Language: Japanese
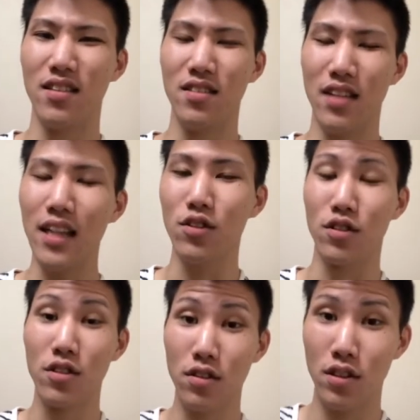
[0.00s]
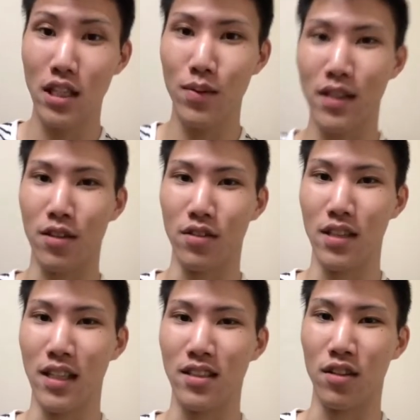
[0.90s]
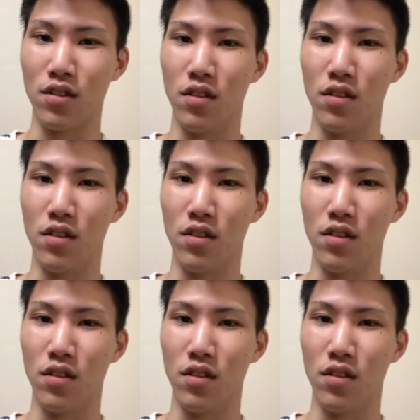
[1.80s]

あとずっと喋ってるやつだと